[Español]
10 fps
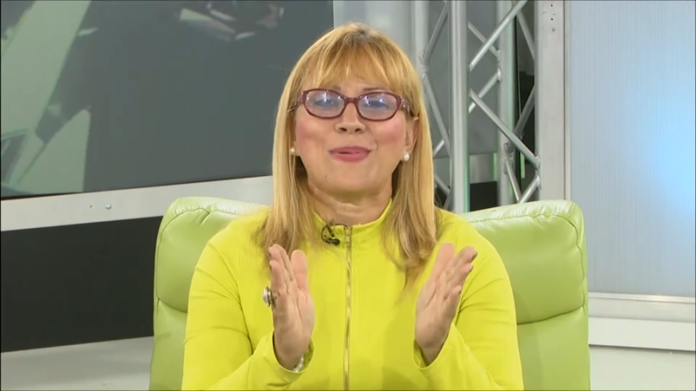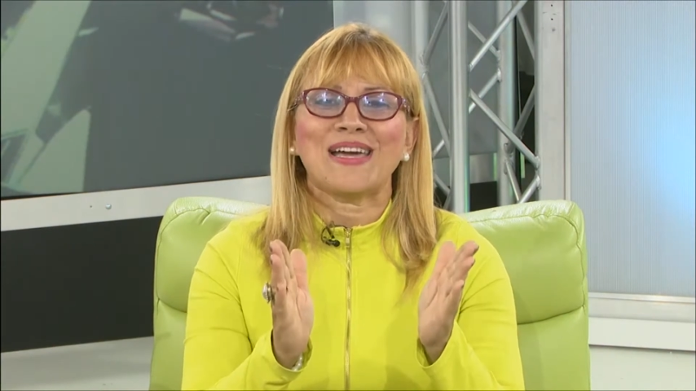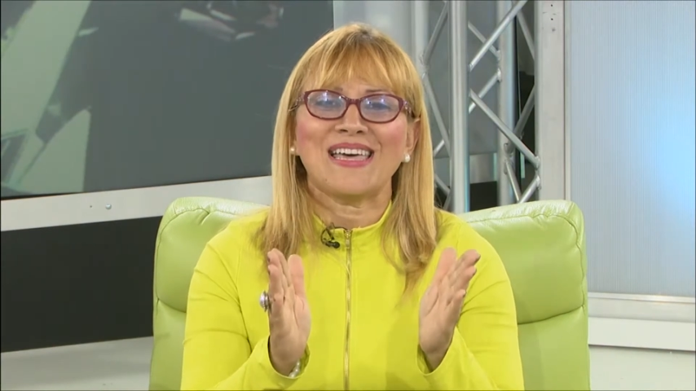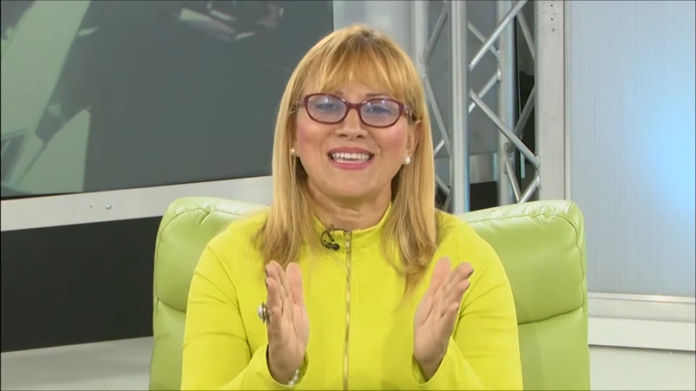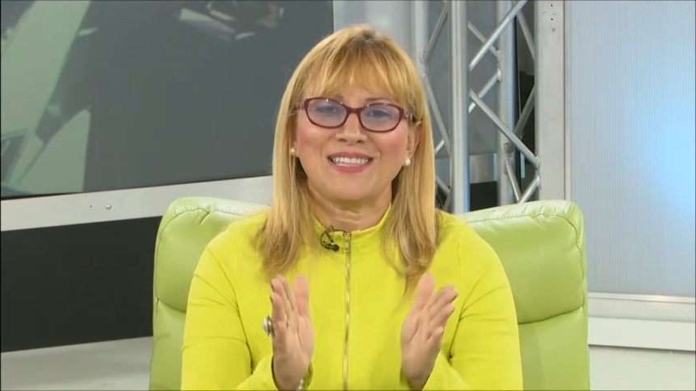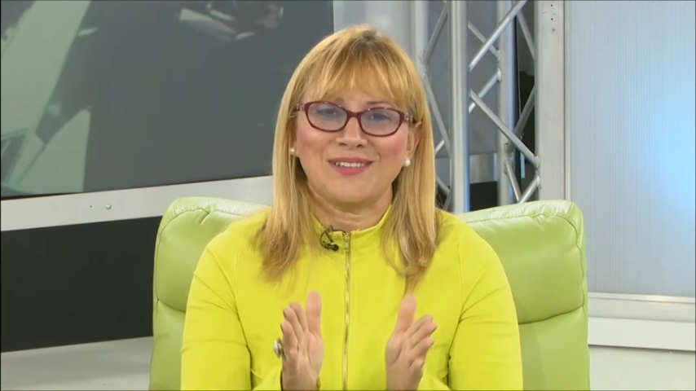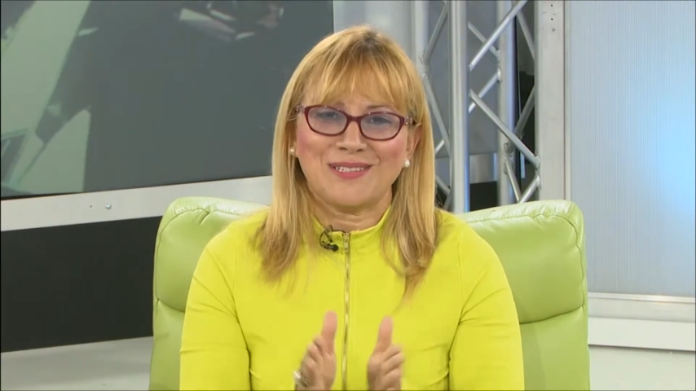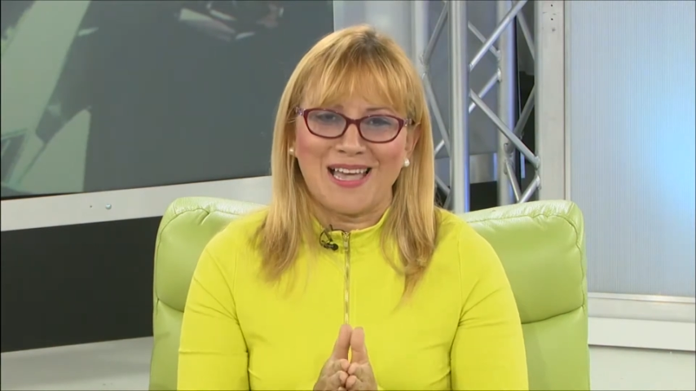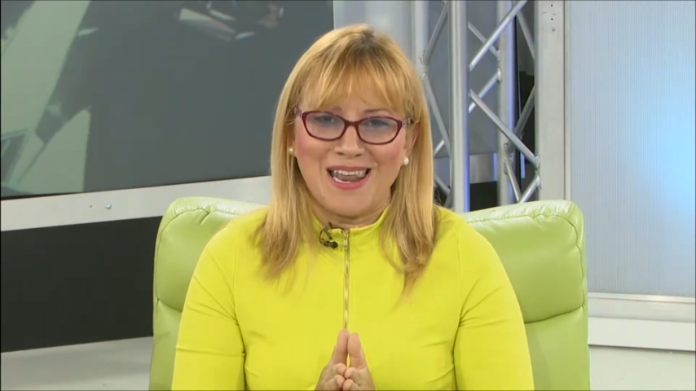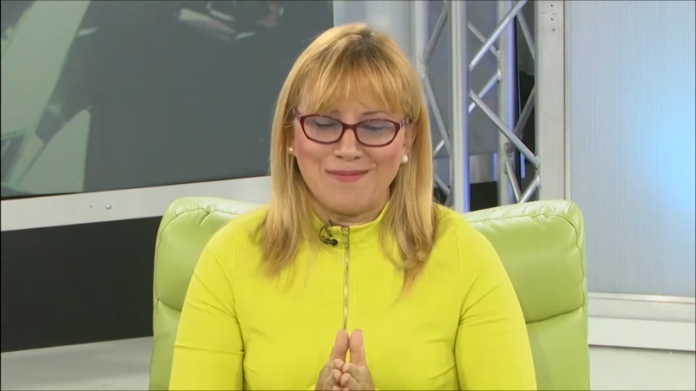
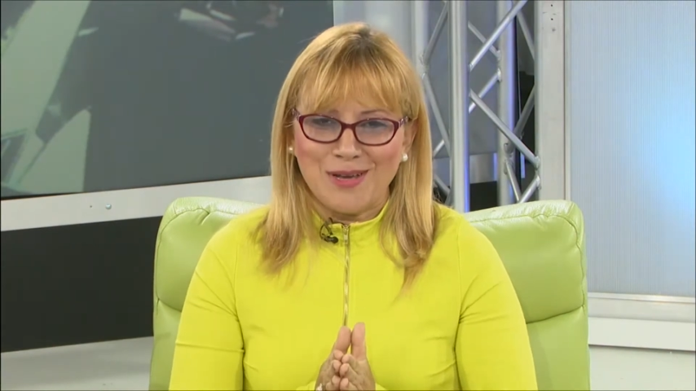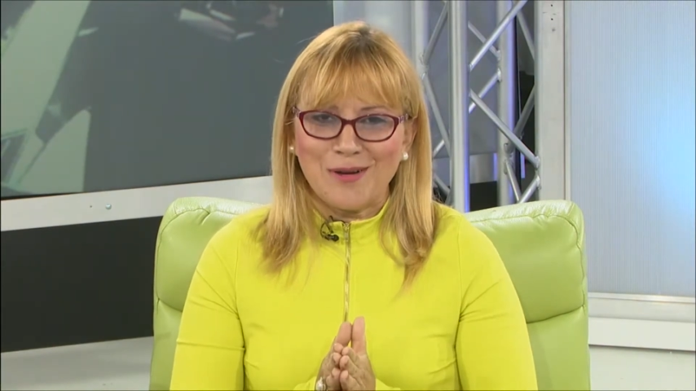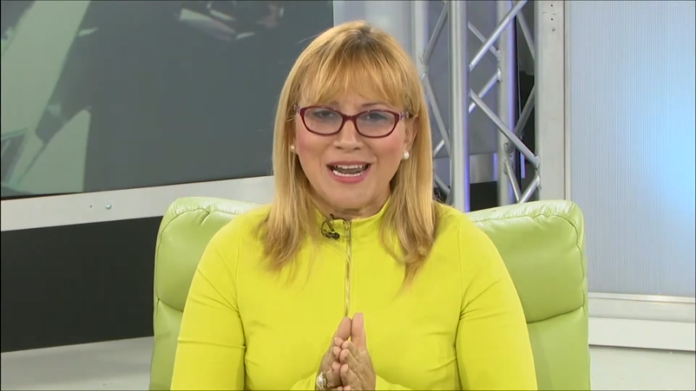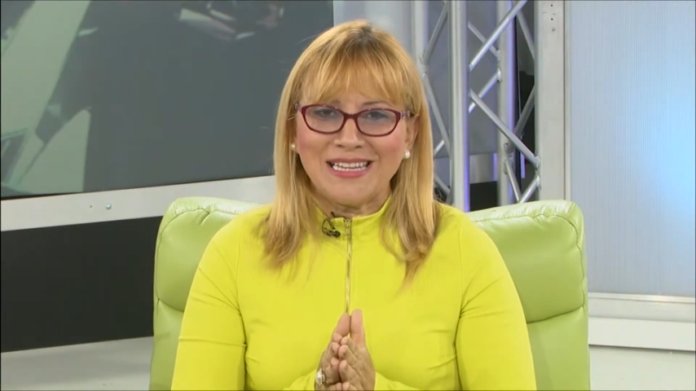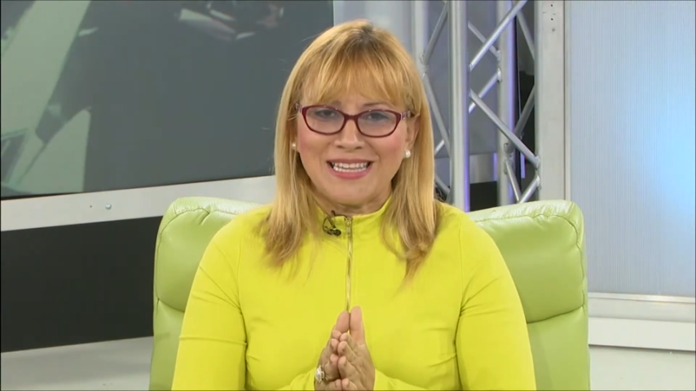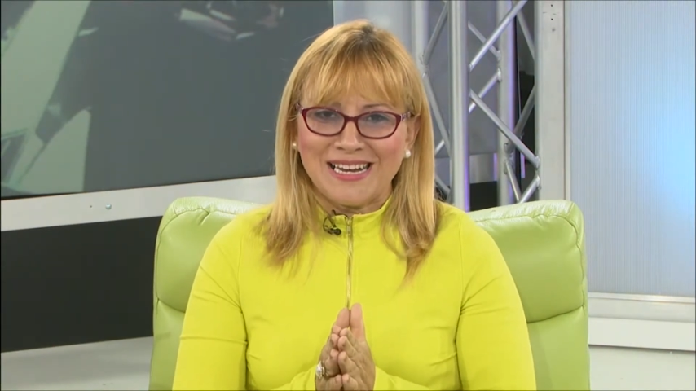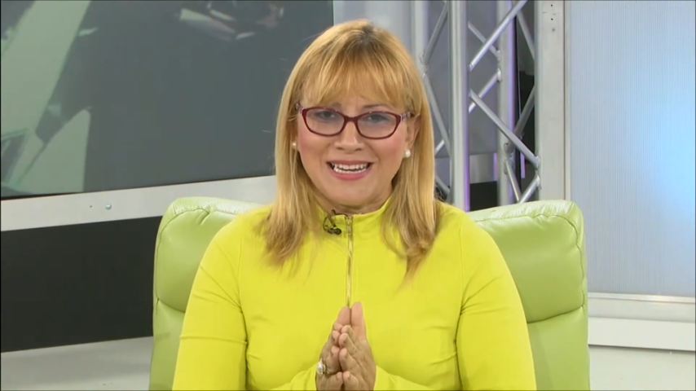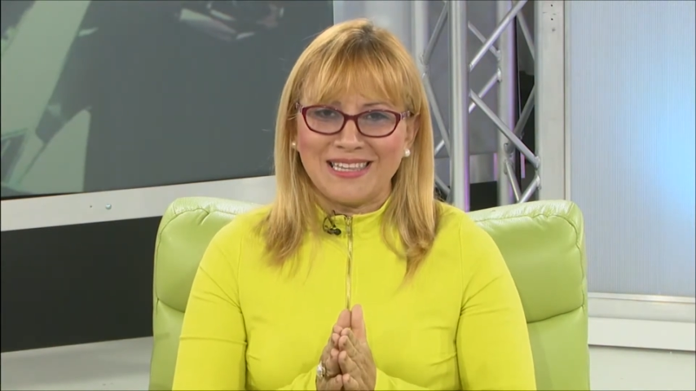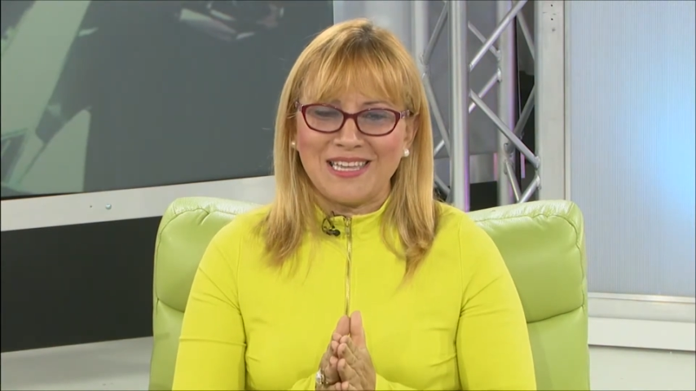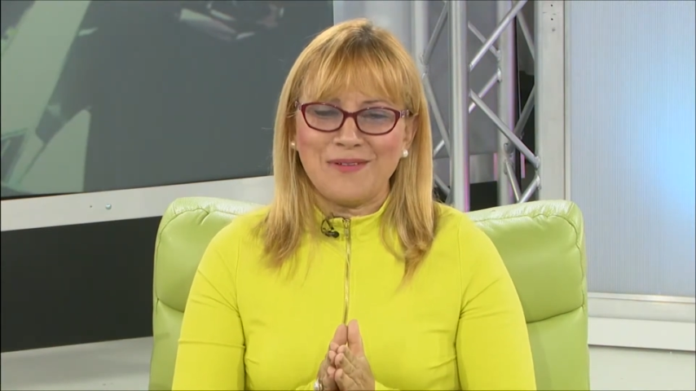pegaditos a la mejor
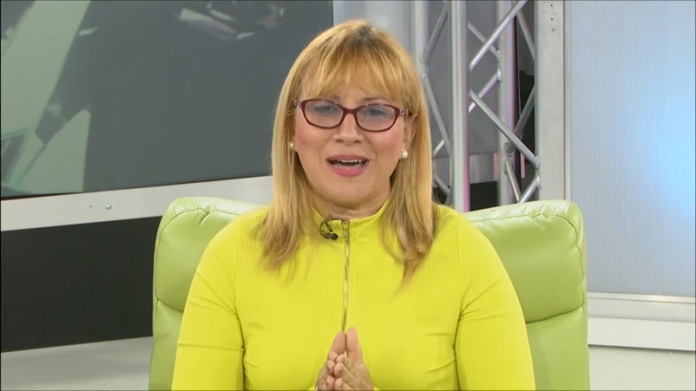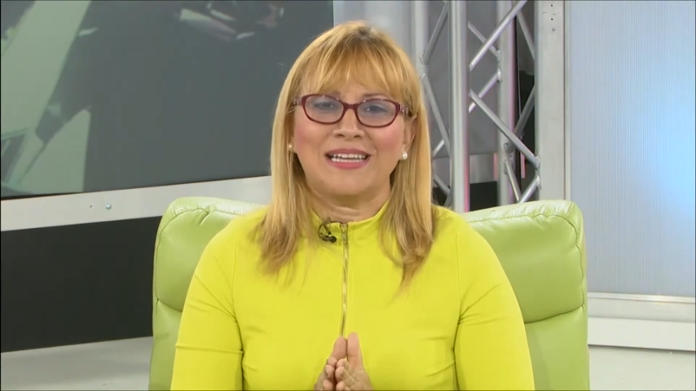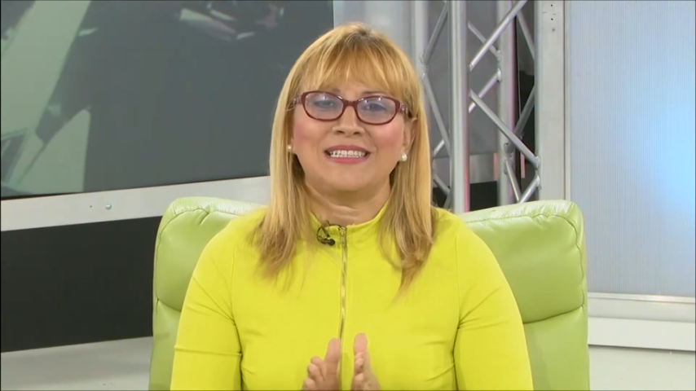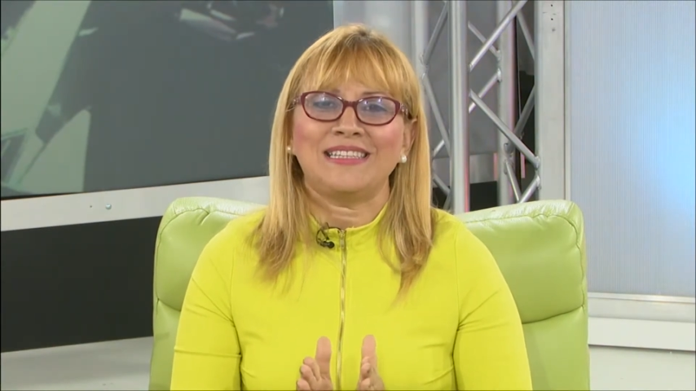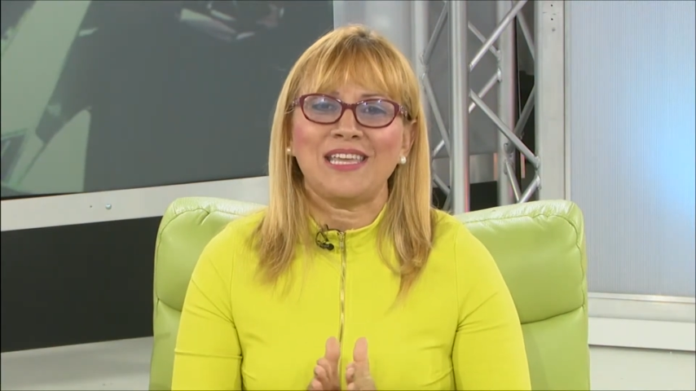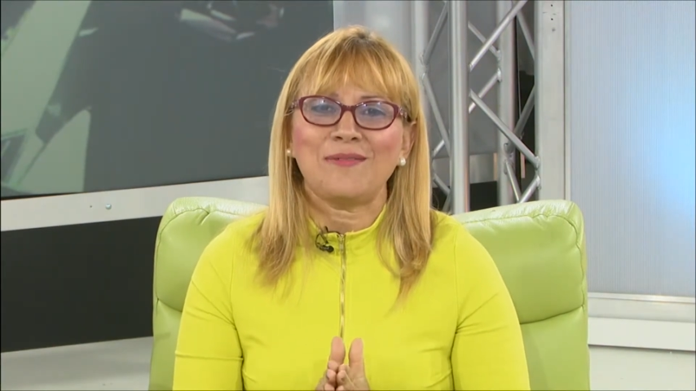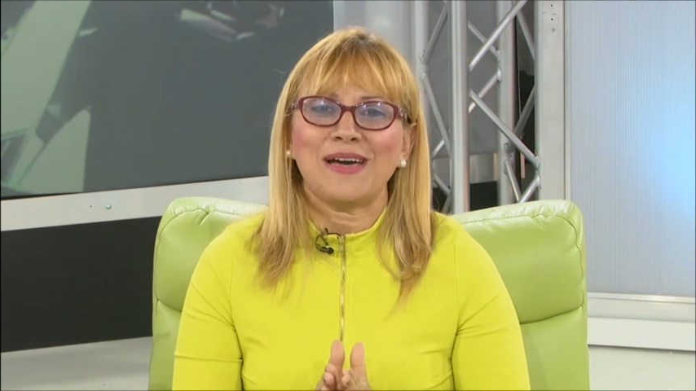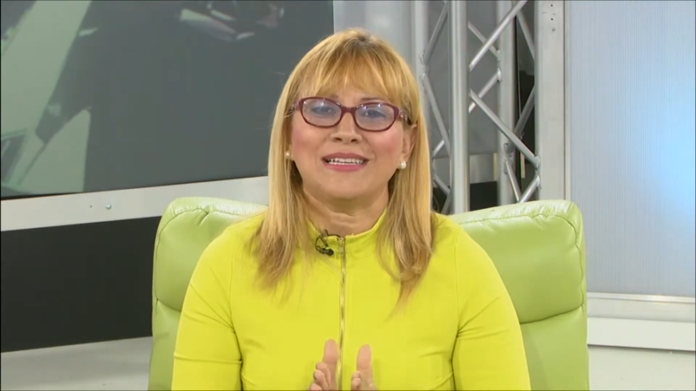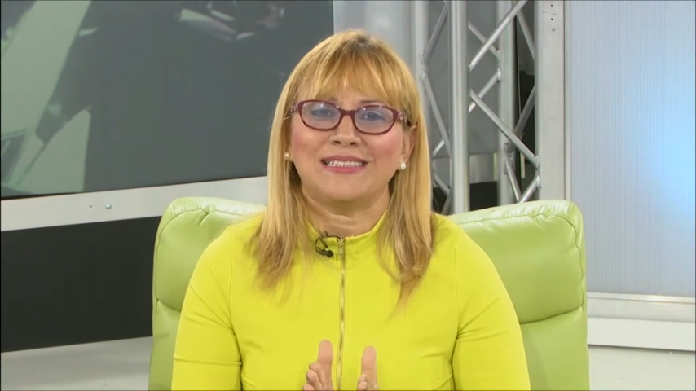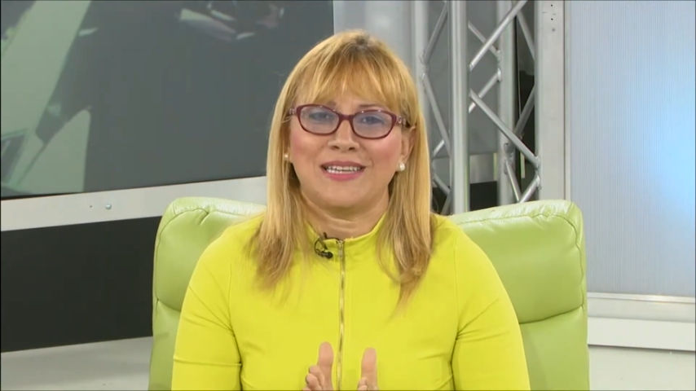alternativa,
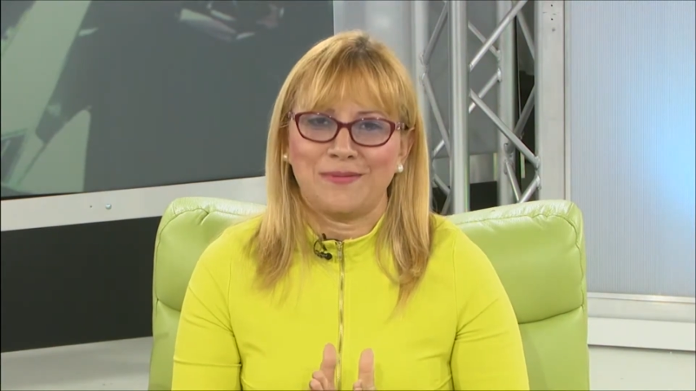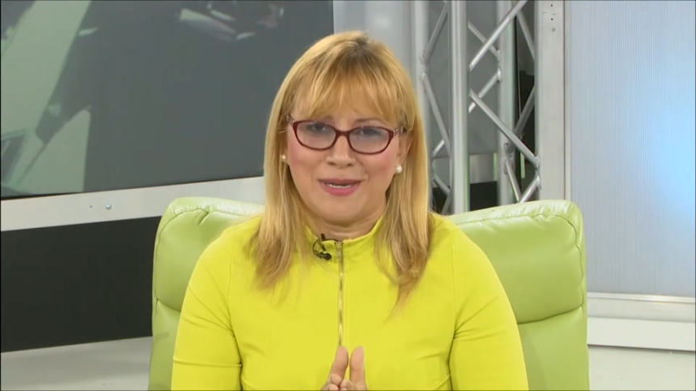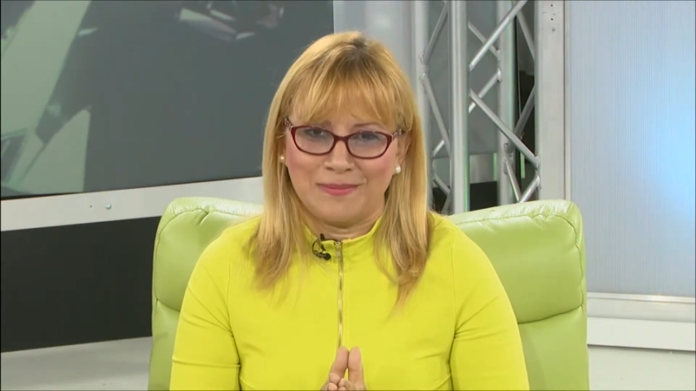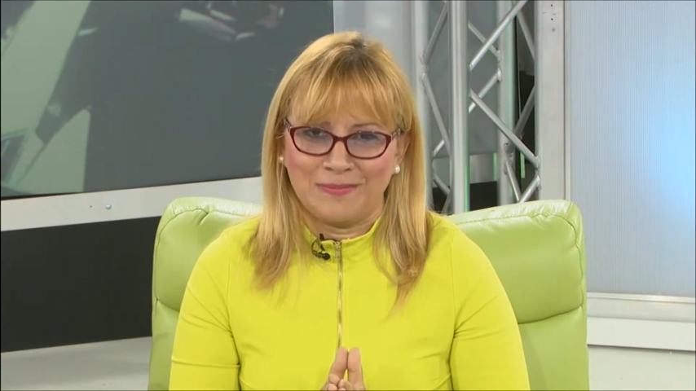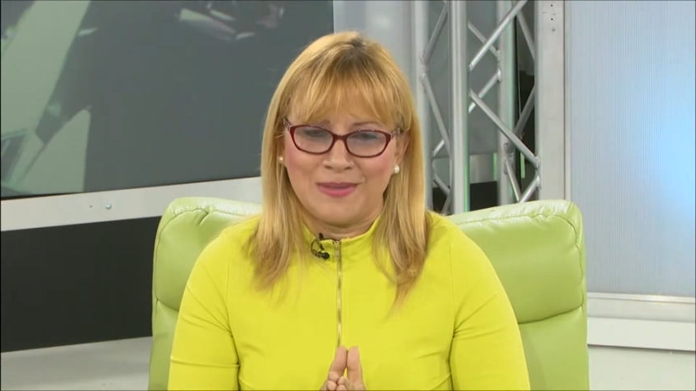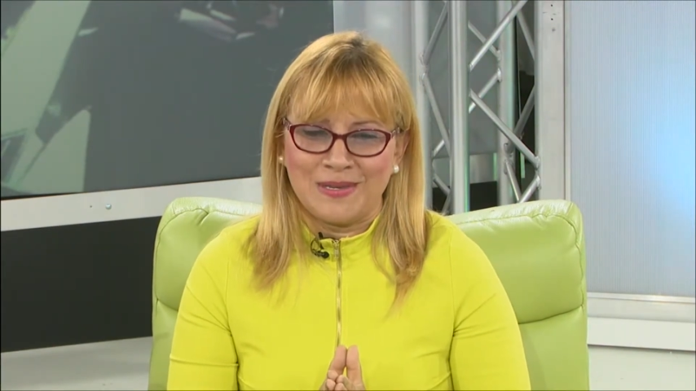Tiva TV.